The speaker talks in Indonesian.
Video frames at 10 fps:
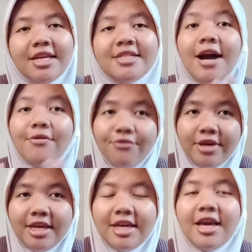
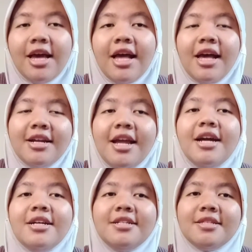sapi
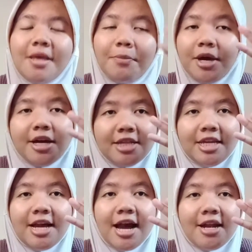dan step yang
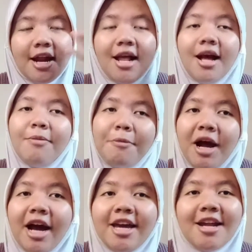ketiga adalah
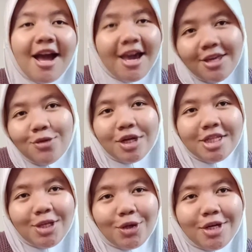pemakaian
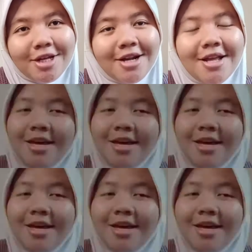hydrating toner.